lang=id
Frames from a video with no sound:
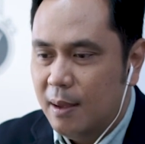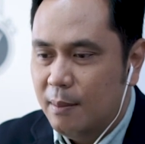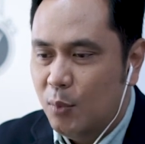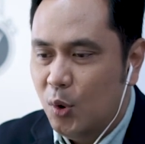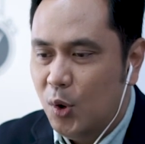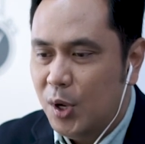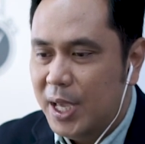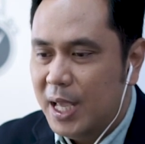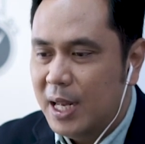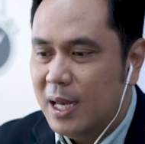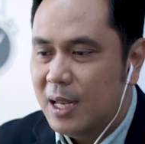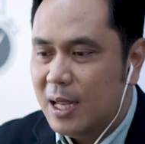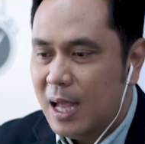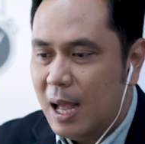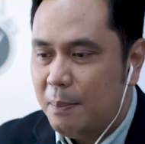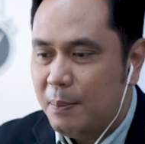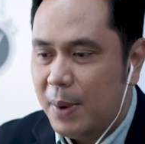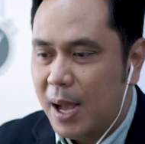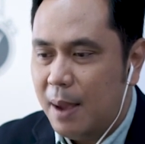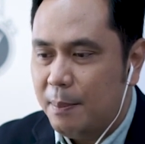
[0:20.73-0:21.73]

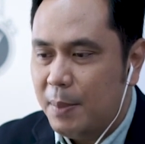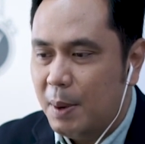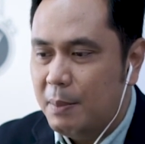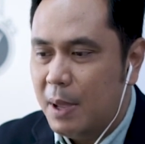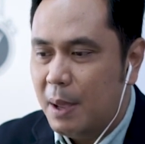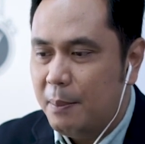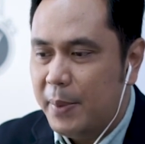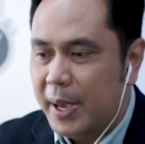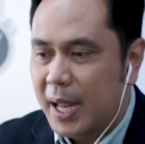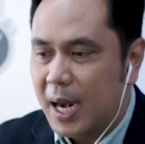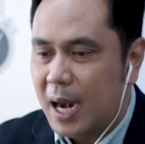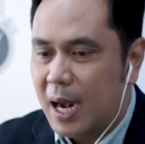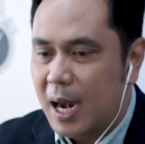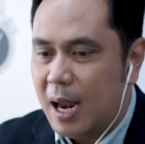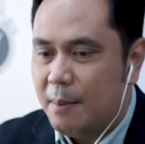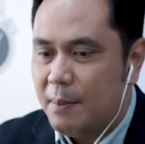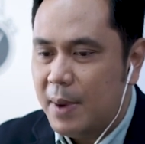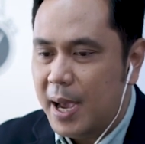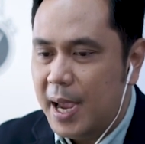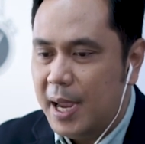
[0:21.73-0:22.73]
Mungkinkah Pak pembeberan
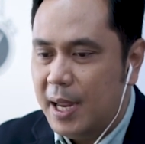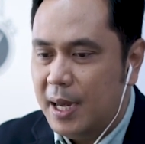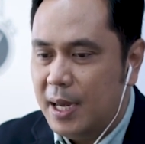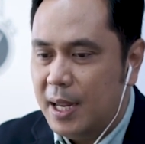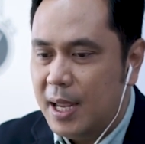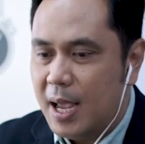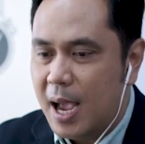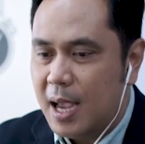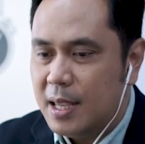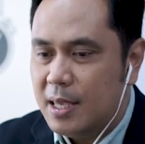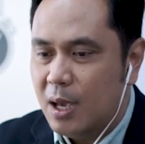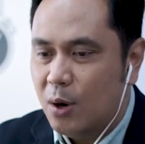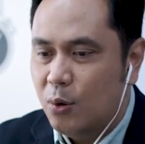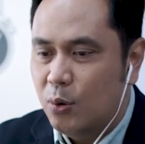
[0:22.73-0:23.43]
nama ini hanya